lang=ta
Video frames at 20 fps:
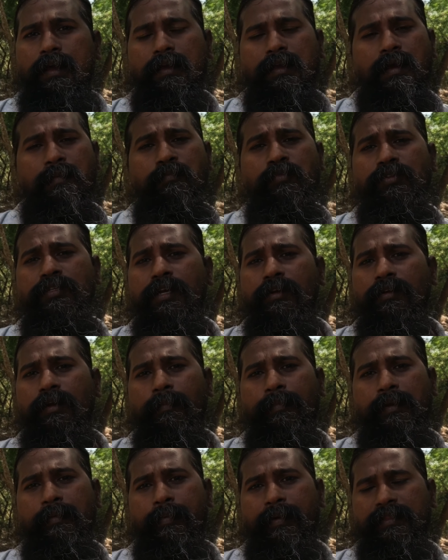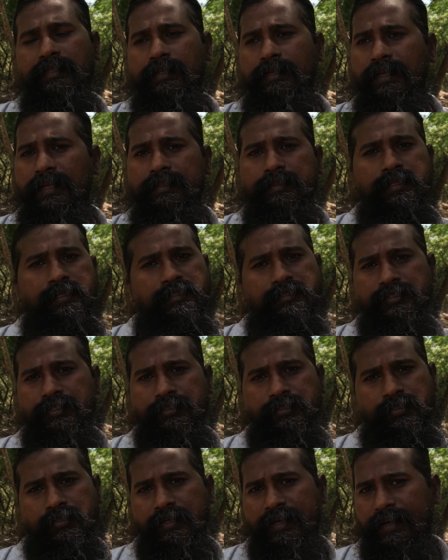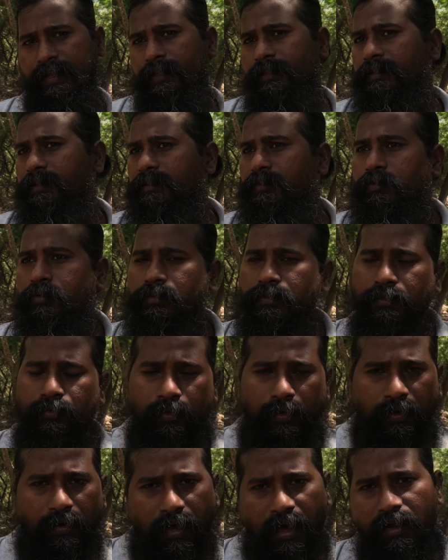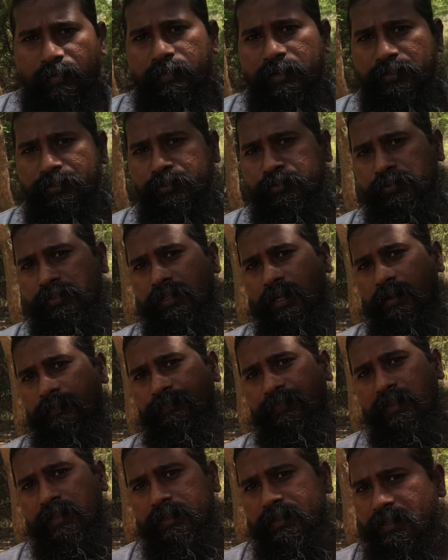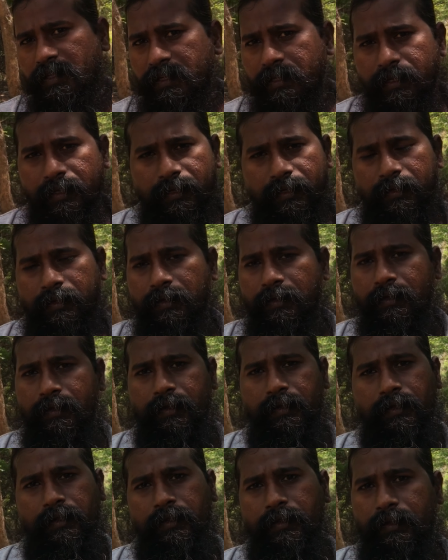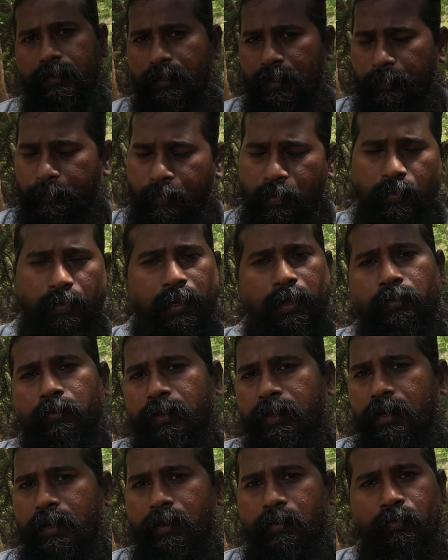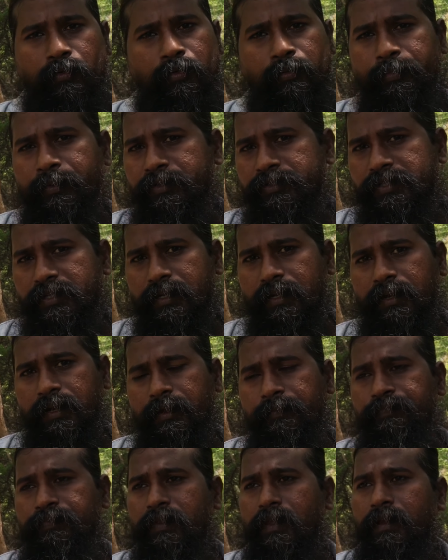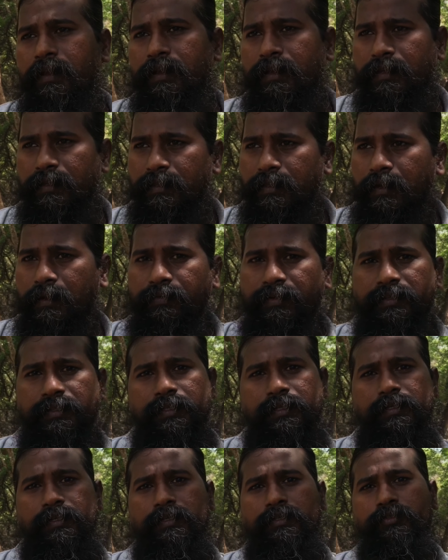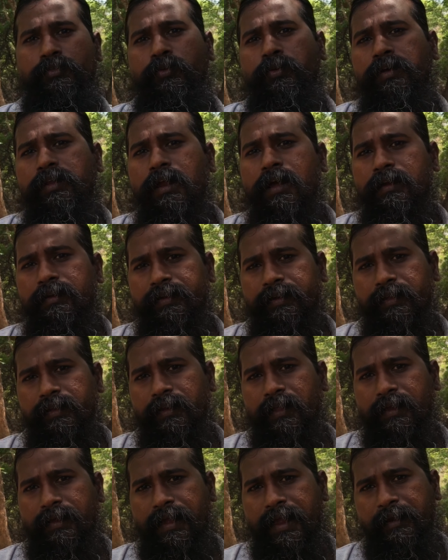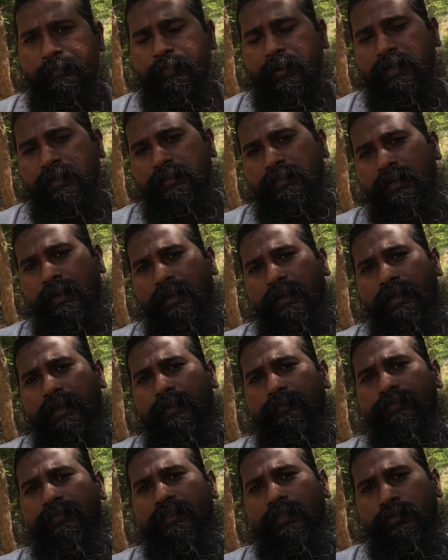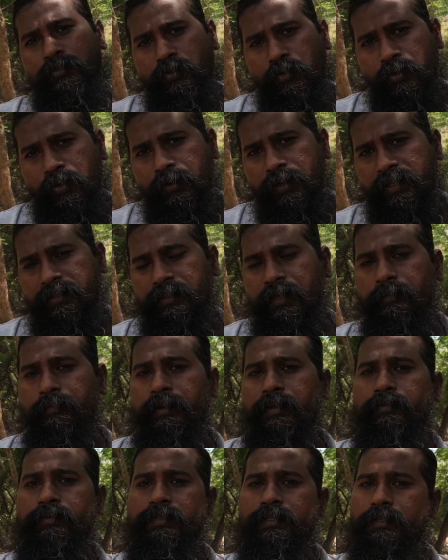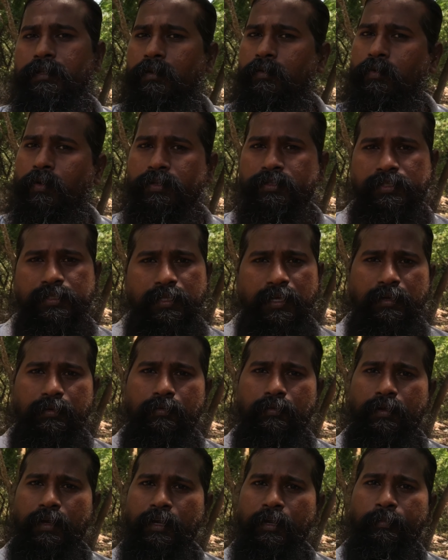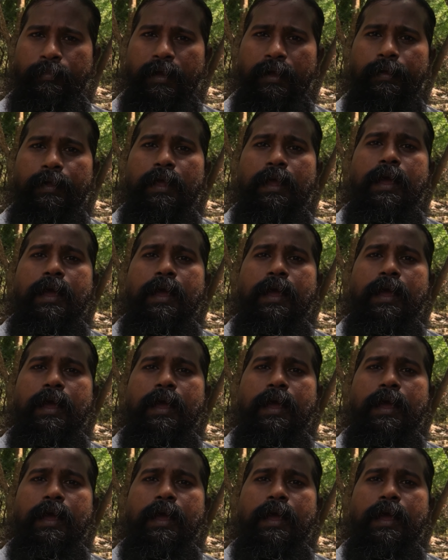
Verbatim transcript: கம்புஜாவுக்கு அப்படி பார்த்தீங்கன்னா எந்த ரெஸ்ட்ரிக்ஷன் கிடையாது இது வந்து ஒரு நார்மல் ஜூஸ் தான் இதை நீங்கள் எப்போ வேணால் குடிக்கலாம் ஒன்றும் பிரச்சனை இல்லை இதில் வந்து சுகர் ஆல்ரெடி நாங்கள் ஆட் பண்ணுறதுனால இந்த சுகருடைய தன்மை வந்து இதில் குறைஞ்சி தான் இருக்கும் கண்டிப்பாக